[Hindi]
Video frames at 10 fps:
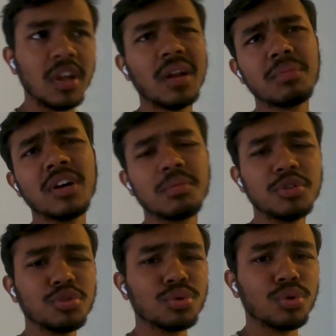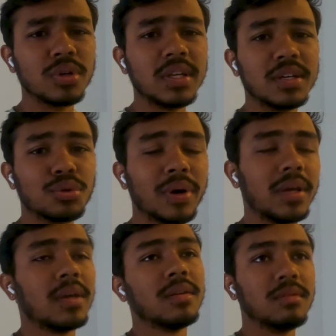एंड अब गर्मी शुरू हो गई है तो आई
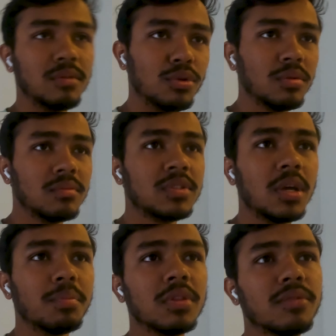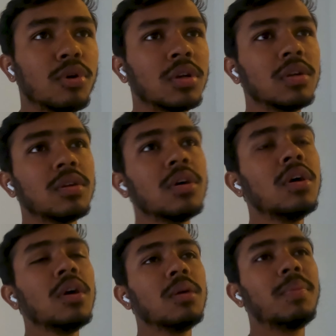कैन यू नो स्टेप इन द वाटर
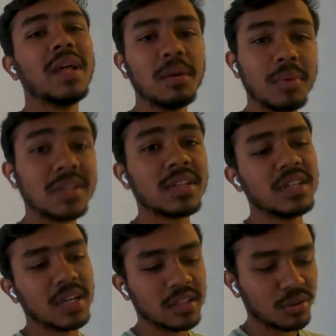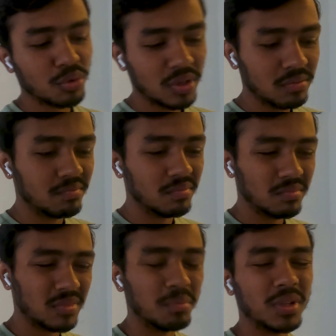पहले मैं इसलिए नहीं जाता था क्योंकि
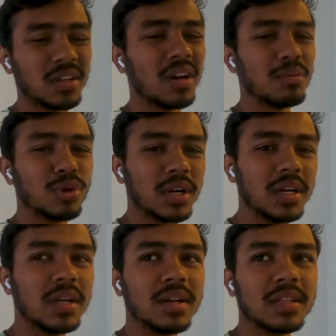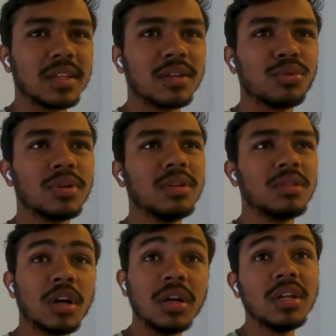तबीयत ख़राब होने का डर रहता था क्योंकि
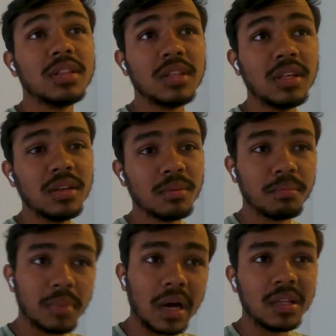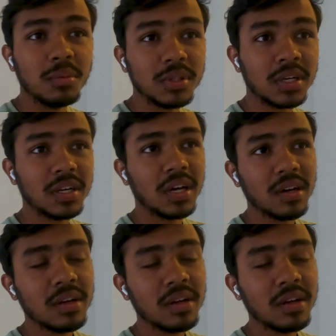ठंड इतनी पानी भी ठंडा